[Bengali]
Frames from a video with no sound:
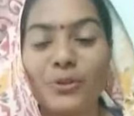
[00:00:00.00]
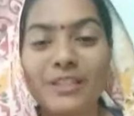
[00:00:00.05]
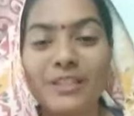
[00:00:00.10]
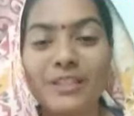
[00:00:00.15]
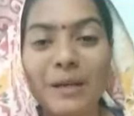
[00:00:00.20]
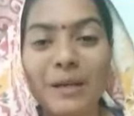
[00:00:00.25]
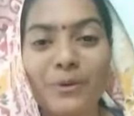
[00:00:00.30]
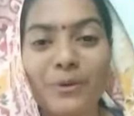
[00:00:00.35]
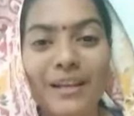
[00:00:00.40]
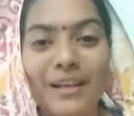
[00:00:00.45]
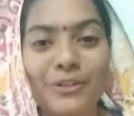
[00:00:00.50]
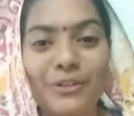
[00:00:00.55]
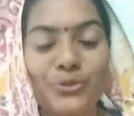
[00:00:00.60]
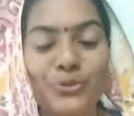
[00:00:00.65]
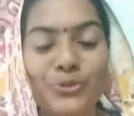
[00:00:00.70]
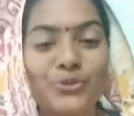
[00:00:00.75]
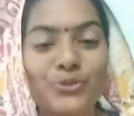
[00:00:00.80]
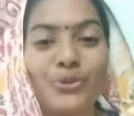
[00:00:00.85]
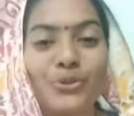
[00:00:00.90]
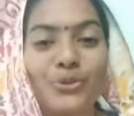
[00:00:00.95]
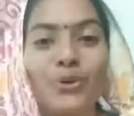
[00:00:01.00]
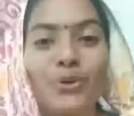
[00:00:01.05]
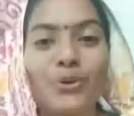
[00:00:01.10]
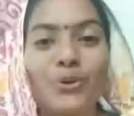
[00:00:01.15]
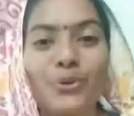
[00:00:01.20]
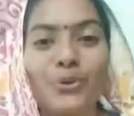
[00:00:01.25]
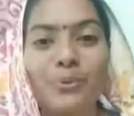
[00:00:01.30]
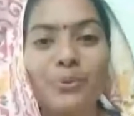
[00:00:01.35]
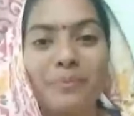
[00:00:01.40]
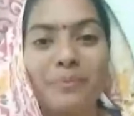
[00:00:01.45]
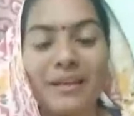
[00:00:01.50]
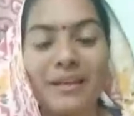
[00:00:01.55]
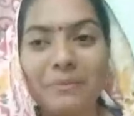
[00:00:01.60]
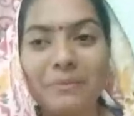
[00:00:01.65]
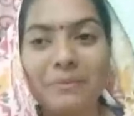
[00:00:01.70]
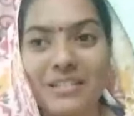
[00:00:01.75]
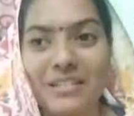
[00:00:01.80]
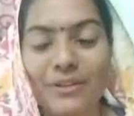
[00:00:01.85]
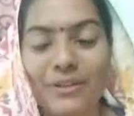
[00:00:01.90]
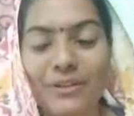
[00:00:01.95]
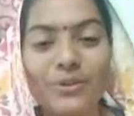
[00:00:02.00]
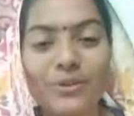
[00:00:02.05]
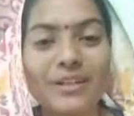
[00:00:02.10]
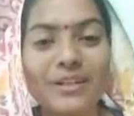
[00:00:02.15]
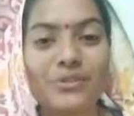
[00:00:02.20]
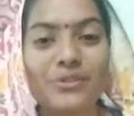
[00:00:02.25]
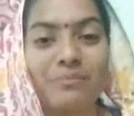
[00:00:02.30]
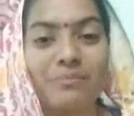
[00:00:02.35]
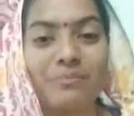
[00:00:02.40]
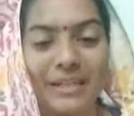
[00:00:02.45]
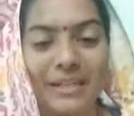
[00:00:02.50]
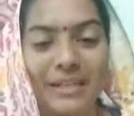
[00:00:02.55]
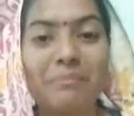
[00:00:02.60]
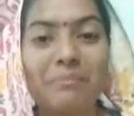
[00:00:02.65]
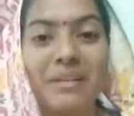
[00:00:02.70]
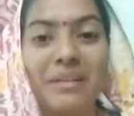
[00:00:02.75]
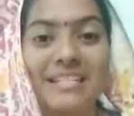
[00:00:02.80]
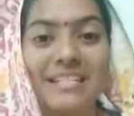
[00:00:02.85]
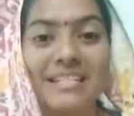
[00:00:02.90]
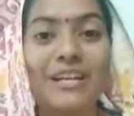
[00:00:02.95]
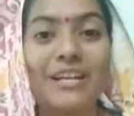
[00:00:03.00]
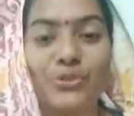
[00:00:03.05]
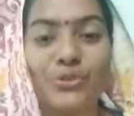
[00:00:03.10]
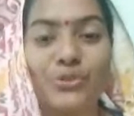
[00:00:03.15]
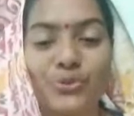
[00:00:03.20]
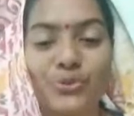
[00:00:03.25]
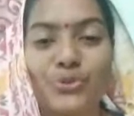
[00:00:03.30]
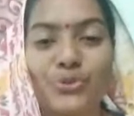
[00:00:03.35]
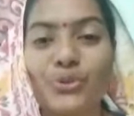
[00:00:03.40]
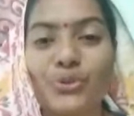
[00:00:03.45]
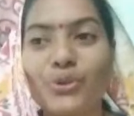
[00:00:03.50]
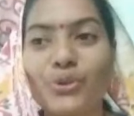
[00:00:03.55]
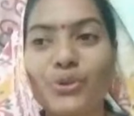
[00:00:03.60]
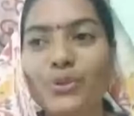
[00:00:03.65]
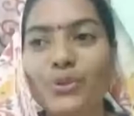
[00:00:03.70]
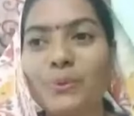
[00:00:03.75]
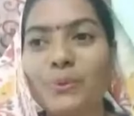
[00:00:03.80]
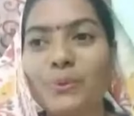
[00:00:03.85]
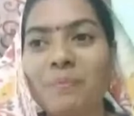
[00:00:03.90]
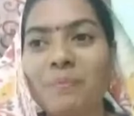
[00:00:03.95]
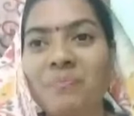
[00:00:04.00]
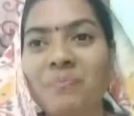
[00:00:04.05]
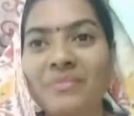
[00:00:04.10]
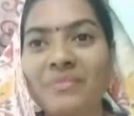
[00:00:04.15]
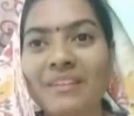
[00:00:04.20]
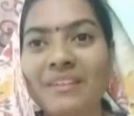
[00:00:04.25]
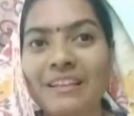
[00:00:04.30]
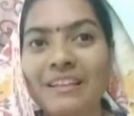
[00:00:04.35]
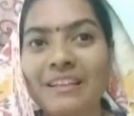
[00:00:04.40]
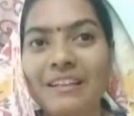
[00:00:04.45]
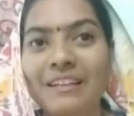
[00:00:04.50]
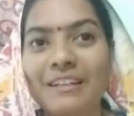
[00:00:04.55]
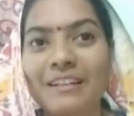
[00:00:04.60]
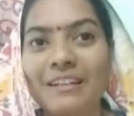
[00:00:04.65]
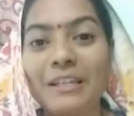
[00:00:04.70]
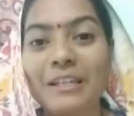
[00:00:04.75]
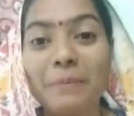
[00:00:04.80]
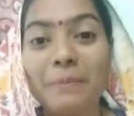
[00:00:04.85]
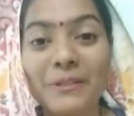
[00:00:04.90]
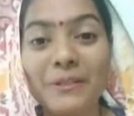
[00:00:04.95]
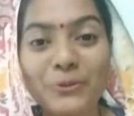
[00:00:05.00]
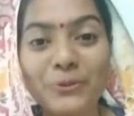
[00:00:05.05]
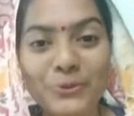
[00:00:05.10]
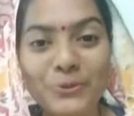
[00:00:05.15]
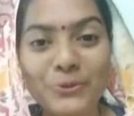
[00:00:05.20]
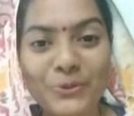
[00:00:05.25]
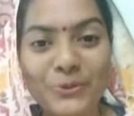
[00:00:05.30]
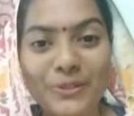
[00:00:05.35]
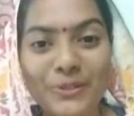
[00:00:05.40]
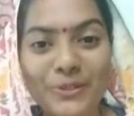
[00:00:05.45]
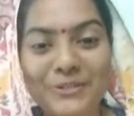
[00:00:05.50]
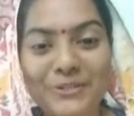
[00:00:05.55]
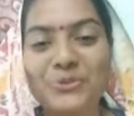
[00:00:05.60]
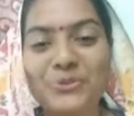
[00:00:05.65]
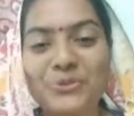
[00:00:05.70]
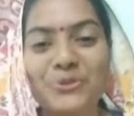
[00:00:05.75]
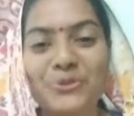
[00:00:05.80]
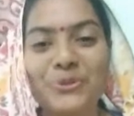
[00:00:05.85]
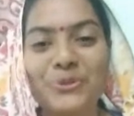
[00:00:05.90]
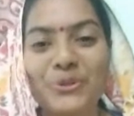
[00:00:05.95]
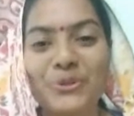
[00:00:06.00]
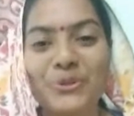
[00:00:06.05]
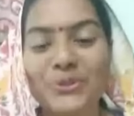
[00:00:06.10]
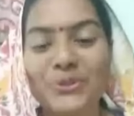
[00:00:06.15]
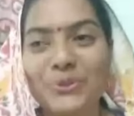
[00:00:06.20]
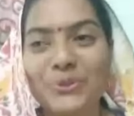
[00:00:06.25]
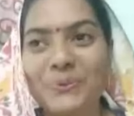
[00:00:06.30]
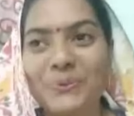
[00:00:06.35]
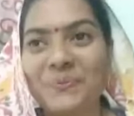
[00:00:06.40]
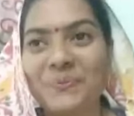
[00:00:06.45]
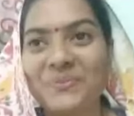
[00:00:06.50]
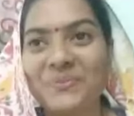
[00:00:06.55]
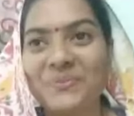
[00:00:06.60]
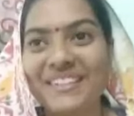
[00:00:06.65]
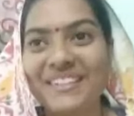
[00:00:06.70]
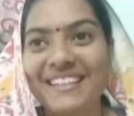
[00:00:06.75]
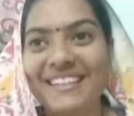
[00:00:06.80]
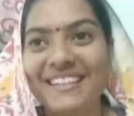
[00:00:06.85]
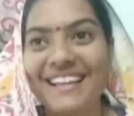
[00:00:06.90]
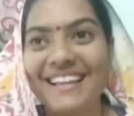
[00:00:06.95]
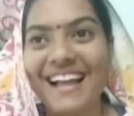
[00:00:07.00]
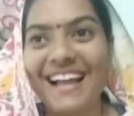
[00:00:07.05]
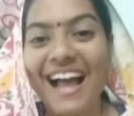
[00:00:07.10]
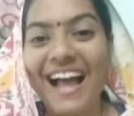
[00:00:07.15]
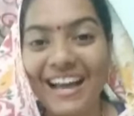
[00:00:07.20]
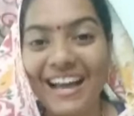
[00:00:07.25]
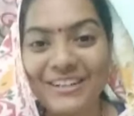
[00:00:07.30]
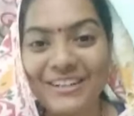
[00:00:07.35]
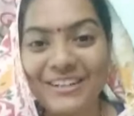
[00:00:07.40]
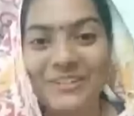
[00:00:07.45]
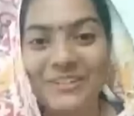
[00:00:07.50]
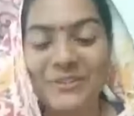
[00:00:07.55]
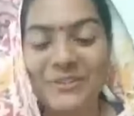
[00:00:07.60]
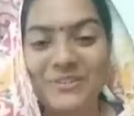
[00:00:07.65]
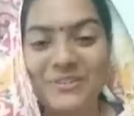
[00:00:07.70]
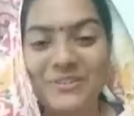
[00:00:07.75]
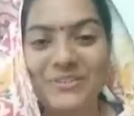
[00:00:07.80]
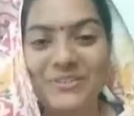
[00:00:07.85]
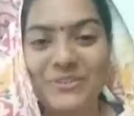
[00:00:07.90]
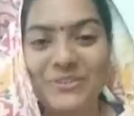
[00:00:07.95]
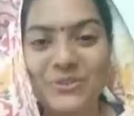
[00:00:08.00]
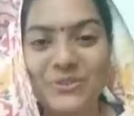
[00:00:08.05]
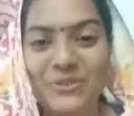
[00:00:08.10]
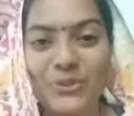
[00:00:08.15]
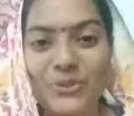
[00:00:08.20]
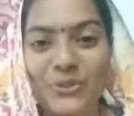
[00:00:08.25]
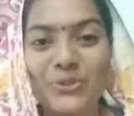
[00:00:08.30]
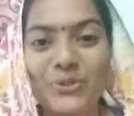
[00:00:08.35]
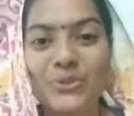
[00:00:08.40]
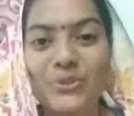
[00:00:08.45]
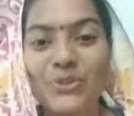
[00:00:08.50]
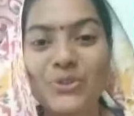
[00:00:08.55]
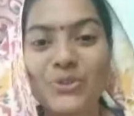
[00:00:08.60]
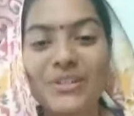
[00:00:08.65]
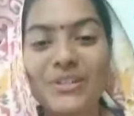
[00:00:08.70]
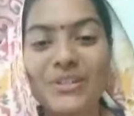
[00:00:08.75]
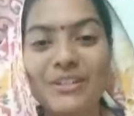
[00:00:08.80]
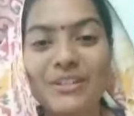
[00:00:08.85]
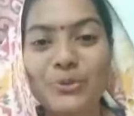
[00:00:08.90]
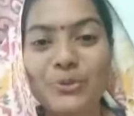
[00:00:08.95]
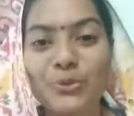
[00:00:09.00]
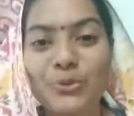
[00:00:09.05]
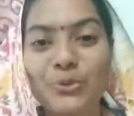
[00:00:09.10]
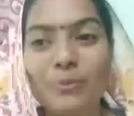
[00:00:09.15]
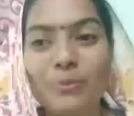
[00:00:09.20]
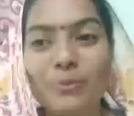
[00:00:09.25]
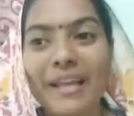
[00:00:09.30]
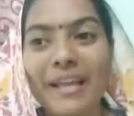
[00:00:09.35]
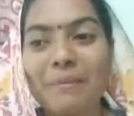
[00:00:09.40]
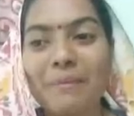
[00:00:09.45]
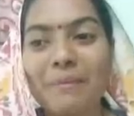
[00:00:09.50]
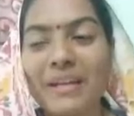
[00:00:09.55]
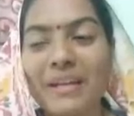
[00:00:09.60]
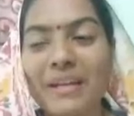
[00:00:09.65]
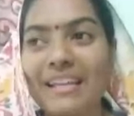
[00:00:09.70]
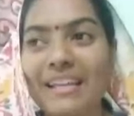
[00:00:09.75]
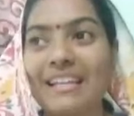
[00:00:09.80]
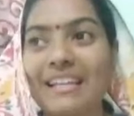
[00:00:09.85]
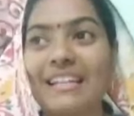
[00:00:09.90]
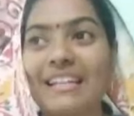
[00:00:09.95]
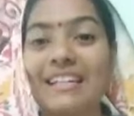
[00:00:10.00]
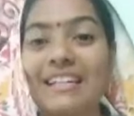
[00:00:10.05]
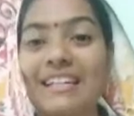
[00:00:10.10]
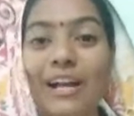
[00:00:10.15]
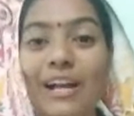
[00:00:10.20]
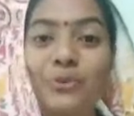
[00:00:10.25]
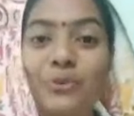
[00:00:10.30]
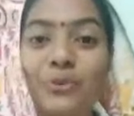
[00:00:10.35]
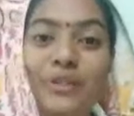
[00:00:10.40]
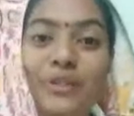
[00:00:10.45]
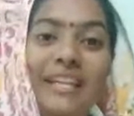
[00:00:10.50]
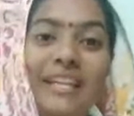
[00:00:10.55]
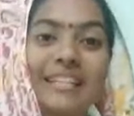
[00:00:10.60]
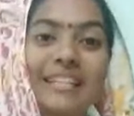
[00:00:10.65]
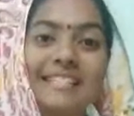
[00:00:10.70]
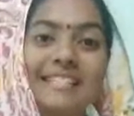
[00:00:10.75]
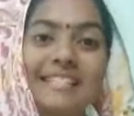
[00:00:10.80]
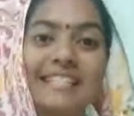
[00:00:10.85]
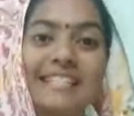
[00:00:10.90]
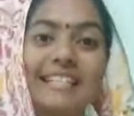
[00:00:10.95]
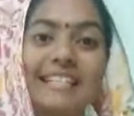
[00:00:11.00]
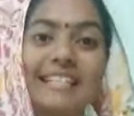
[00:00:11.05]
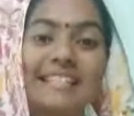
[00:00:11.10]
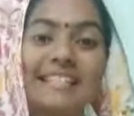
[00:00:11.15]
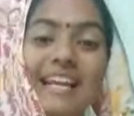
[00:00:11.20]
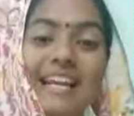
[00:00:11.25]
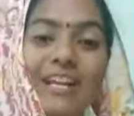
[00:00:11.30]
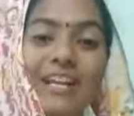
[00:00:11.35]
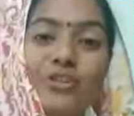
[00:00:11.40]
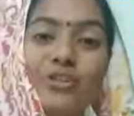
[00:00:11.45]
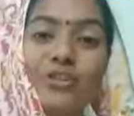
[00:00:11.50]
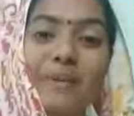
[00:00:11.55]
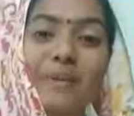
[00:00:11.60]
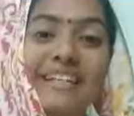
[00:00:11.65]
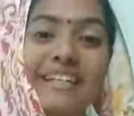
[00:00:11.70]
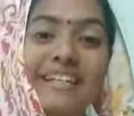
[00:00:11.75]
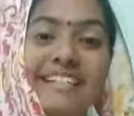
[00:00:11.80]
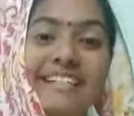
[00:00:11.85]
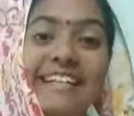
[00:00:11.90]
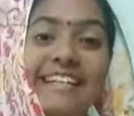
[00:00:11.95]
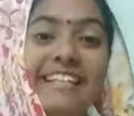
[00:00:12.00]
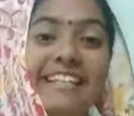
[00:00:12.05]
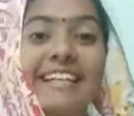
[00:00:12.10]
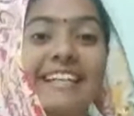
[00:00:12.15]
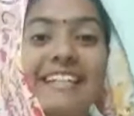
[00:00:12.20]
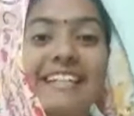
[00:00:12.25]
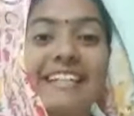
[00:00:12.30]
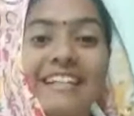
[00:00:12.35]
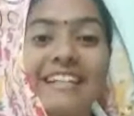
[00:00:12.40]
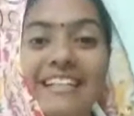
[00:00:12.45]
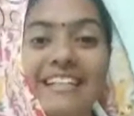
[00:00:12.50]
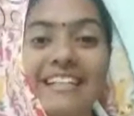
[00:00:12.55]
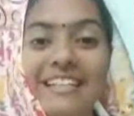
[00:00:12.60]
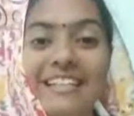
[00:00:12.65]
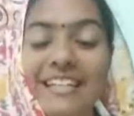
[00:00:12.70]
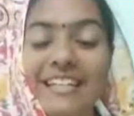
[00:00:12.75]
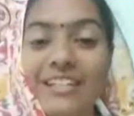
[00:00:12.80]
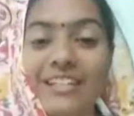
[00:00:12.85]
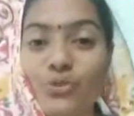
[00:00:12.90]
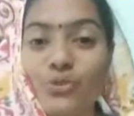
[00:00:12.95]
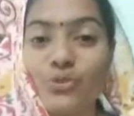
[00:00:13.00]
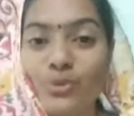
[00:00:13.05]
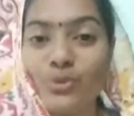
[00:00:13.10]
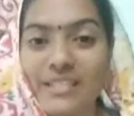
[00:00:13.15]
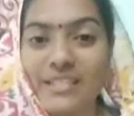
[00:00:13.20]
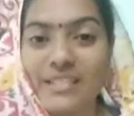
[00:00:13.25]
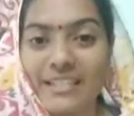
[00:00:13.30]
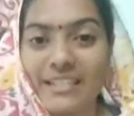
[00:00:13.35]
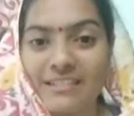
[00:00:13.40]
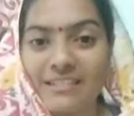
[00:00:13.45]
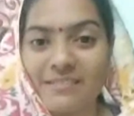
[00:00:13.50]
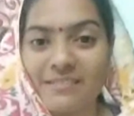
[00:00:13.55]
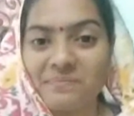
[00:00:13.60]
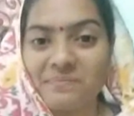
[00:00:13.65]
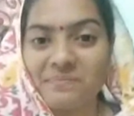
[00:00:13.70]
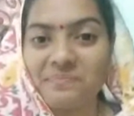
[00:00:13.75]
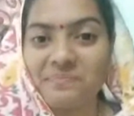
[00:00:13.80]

কথা বলার সুযোগ হলো মেলামেশা করার মানে মেশার সুযোগ হলো নিবেদন করার সুযোগ হলো আর যতজন গুরু ভাই মানে ঠাকুরকে যে যারা সবাই ডেডিকেটেডলি নিয়ে চলছেন